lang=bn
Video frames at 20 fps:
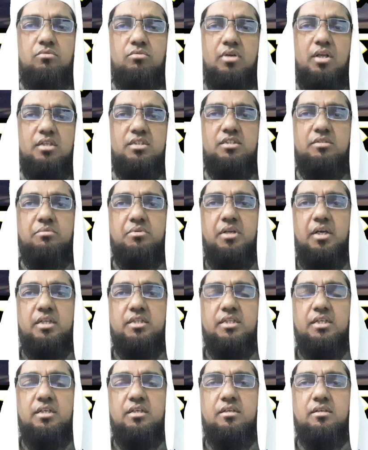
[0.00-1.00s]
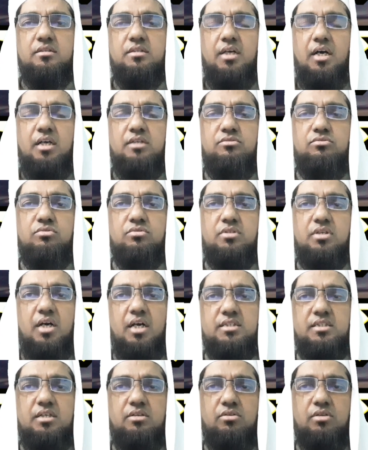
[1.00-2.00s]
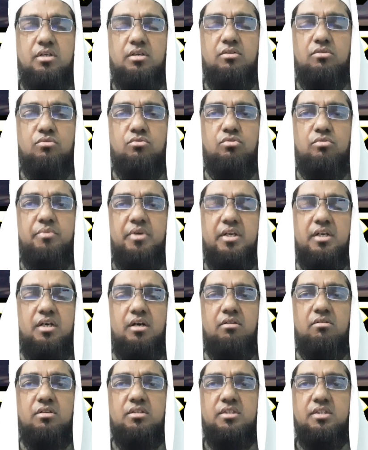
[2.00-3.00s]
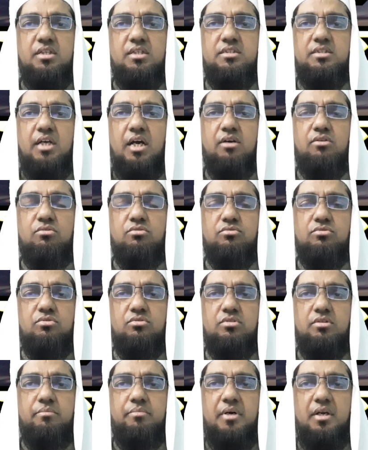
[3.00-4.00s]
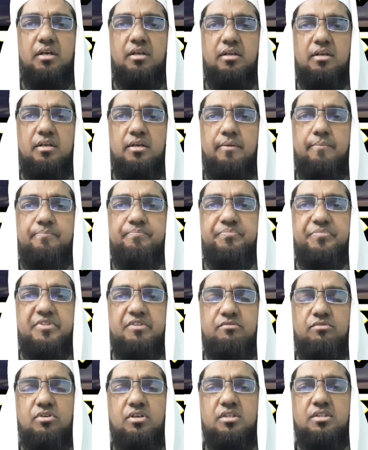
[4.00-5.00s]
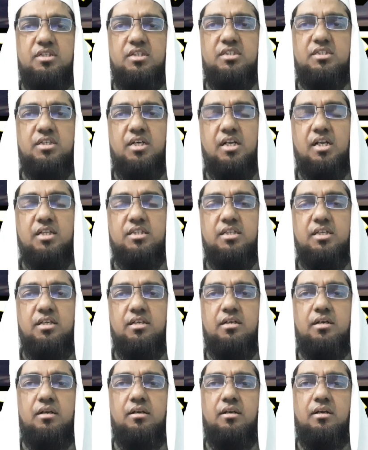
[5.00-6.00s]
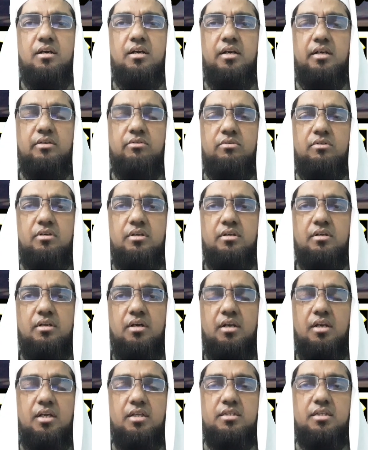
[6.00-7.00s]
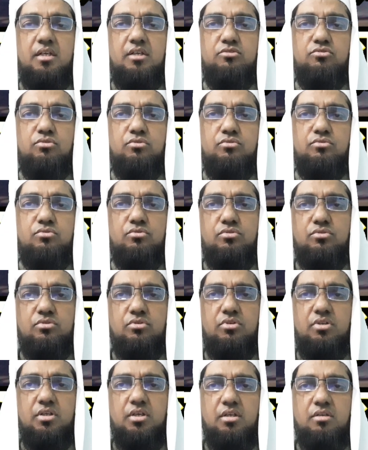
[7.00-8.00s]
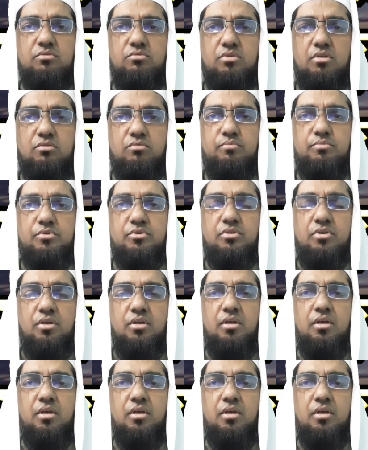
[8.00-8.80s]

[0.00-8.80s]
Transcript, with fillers: উনার জীবনে একদিন তাহাজুদ কাজা হয়ে গেল ঘুমের কারণে তিনি জাগ্রত হতে পারলেন না ফলে তিনি সারাদিন কান্নাকাটি করলেন আল্লাহ তালা সন্তুষ্ট হয়ে গেলেন ওনার উপর